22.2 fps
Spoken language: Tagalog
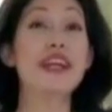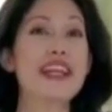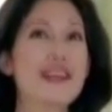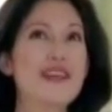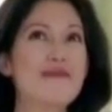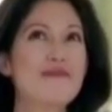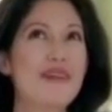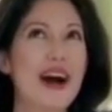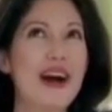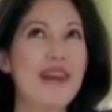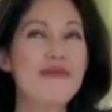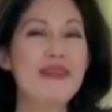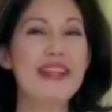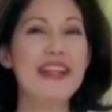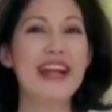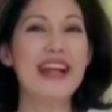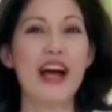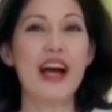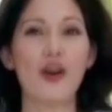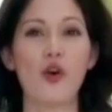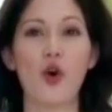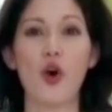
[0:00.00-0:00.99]
nung naging
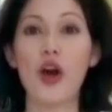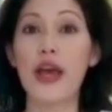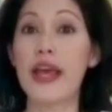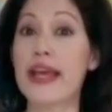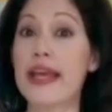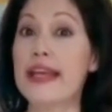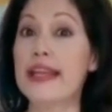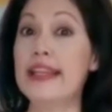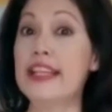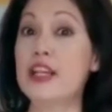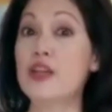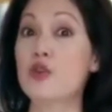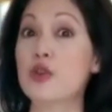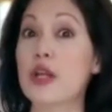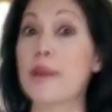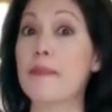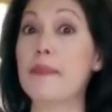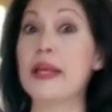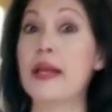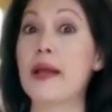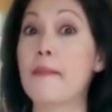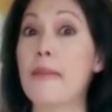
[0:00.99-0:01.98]
mami na ako, hindi
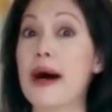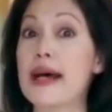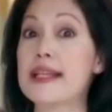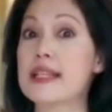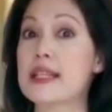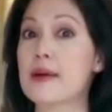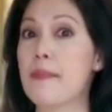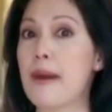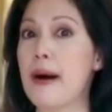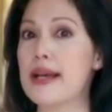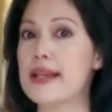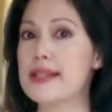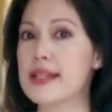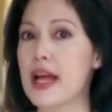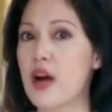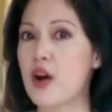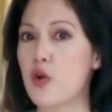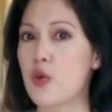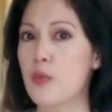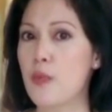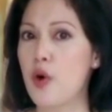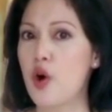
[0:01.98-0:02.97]
ko na
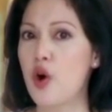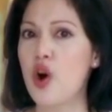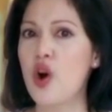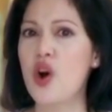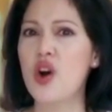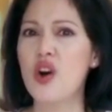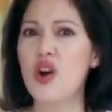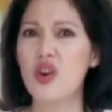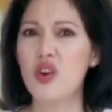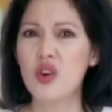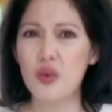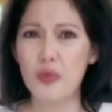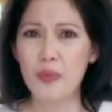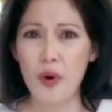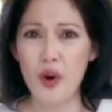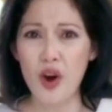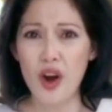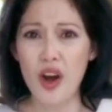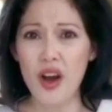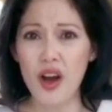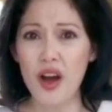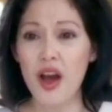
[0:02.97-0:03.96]
binabasta-basta ang ubo.
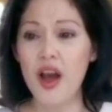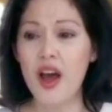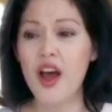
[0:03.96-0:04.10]
Ubo?